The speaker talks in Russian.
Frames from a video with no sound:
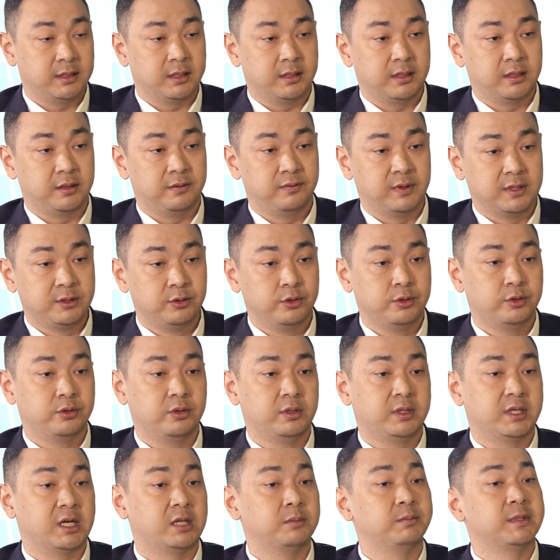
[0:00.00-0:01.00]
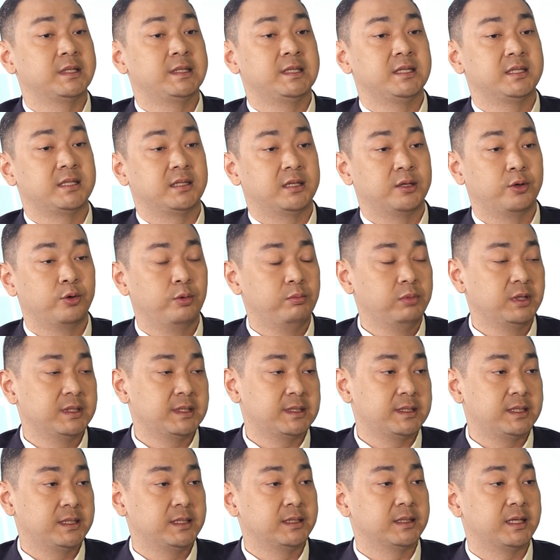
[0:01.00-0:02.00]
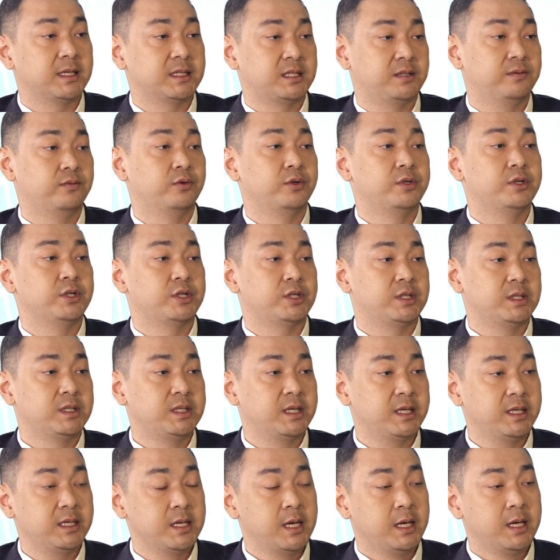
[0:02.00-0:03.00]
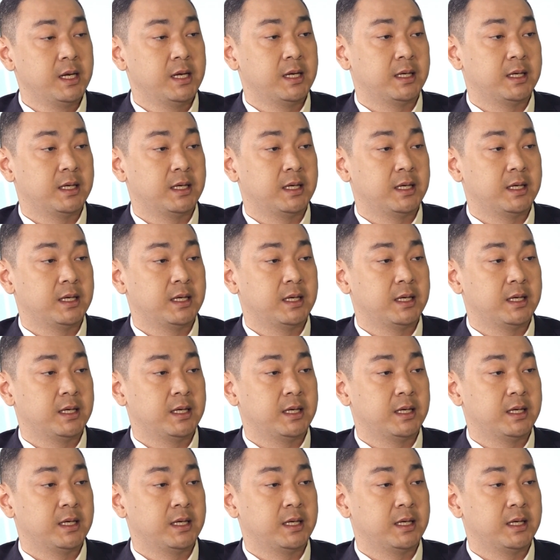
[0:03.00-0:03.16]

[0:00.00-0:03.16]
В одной только Алматинской области на сегодняшний день